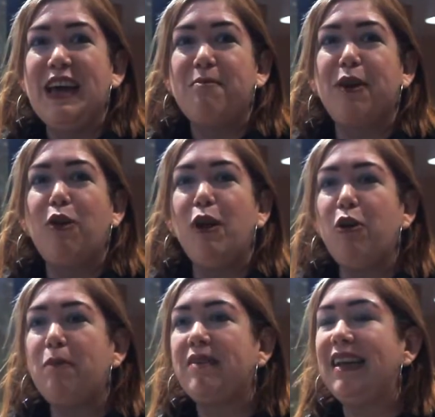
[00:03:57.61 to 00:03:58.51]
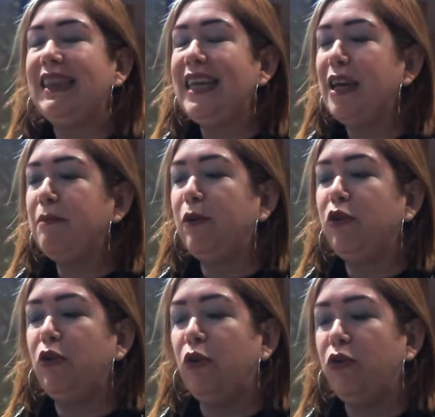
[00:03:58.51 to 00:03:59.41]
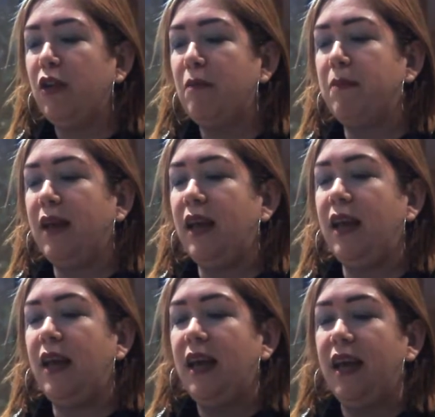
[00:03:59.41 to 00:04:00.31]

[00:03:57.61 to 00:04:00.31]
Pero luego pasa el tiempo, yo siempre